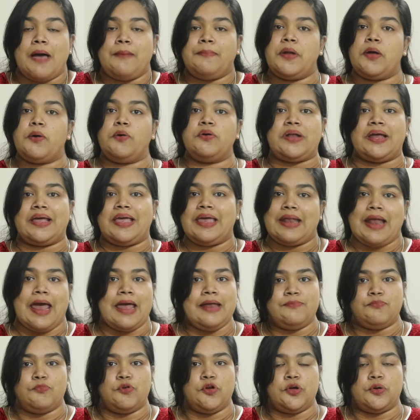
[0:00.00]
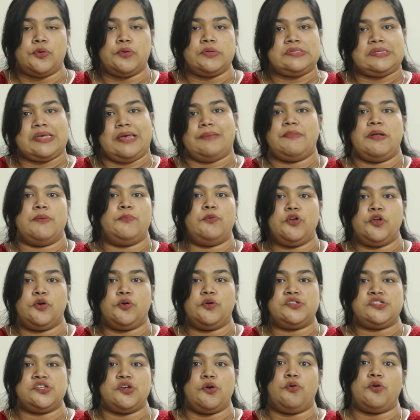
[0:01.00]
আমরা ওটাকে রাইট মনে করছি আমরা মনে
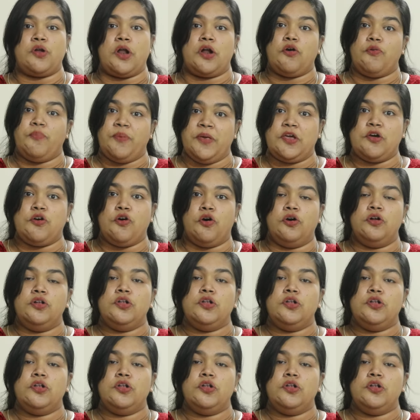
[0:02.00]
করছি ওনারা অভিজ্ঞ